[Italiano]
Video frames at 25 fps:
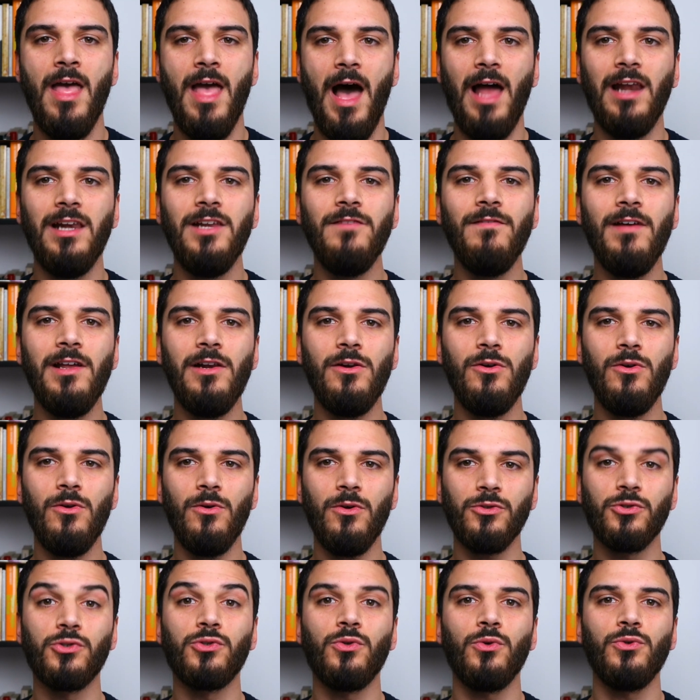A
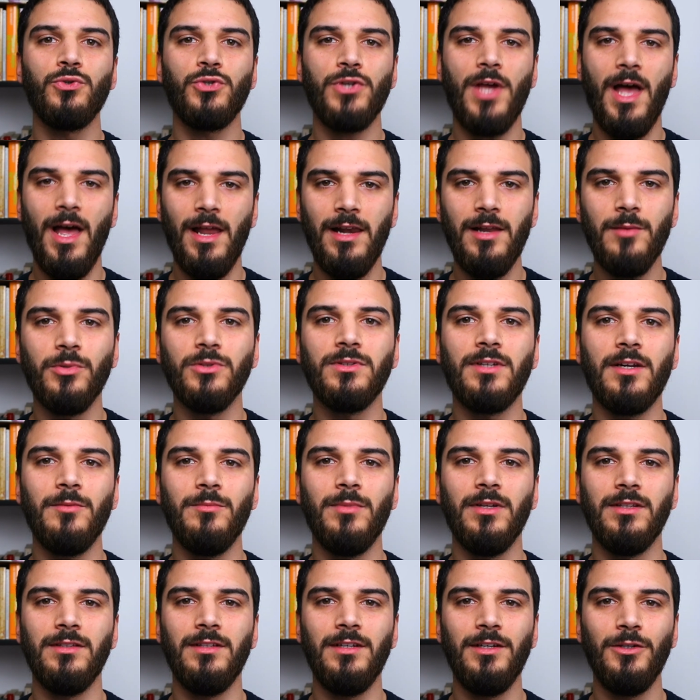livello sociale
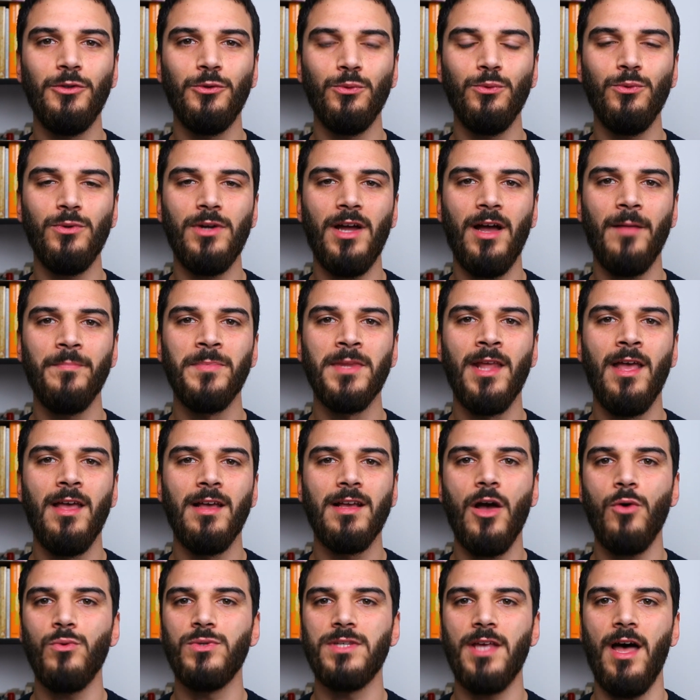potrebbe addirittura
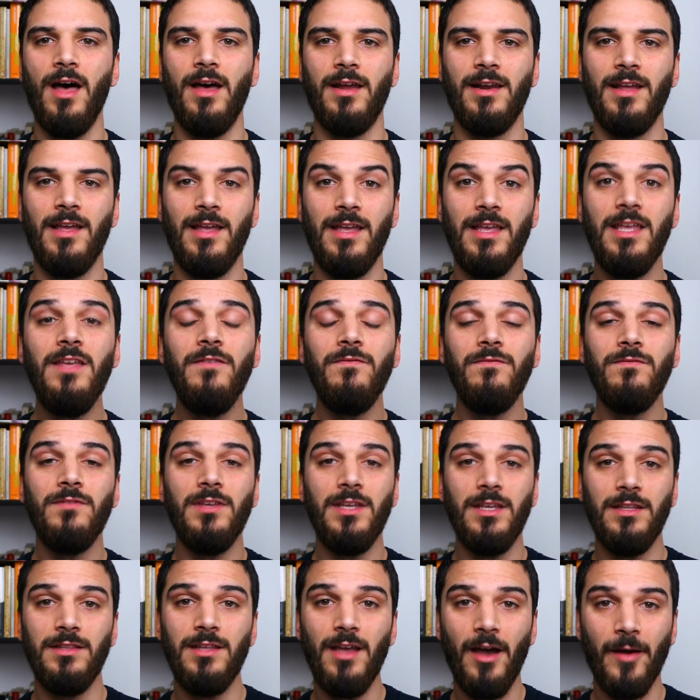causare
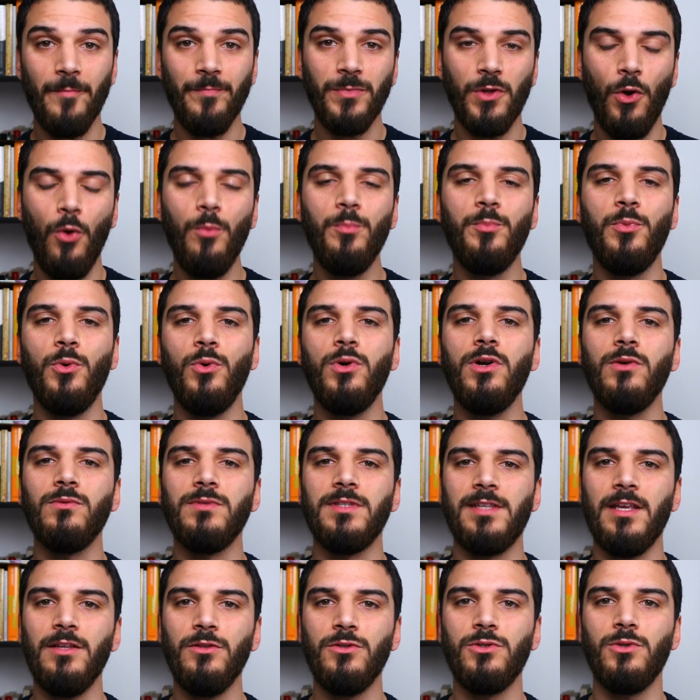invidia oppure
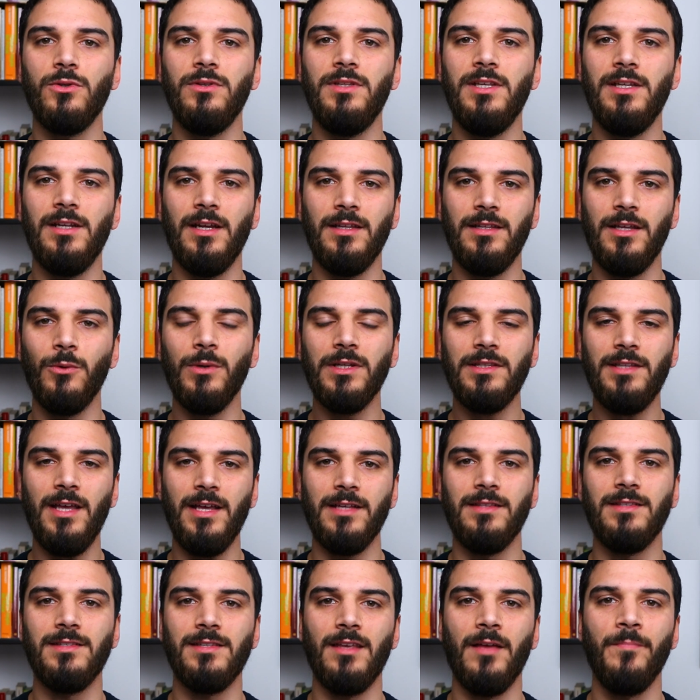un senso di
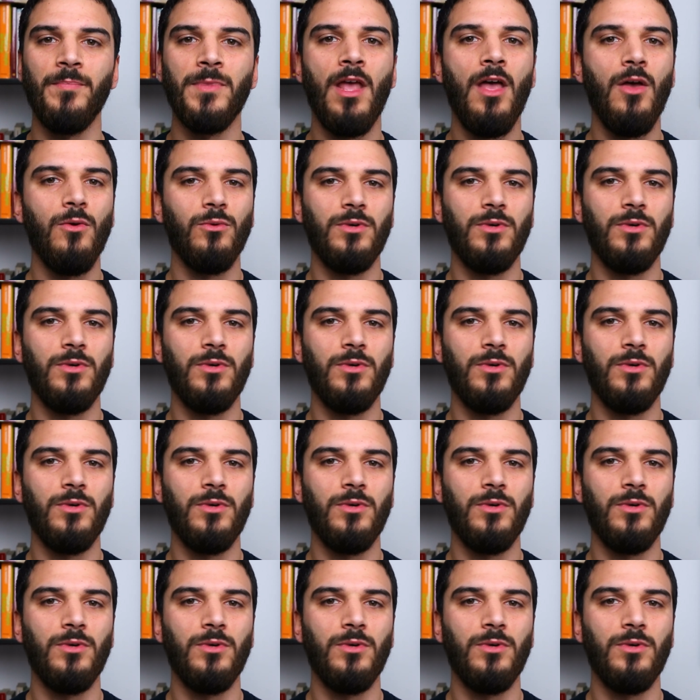inadeguatezza.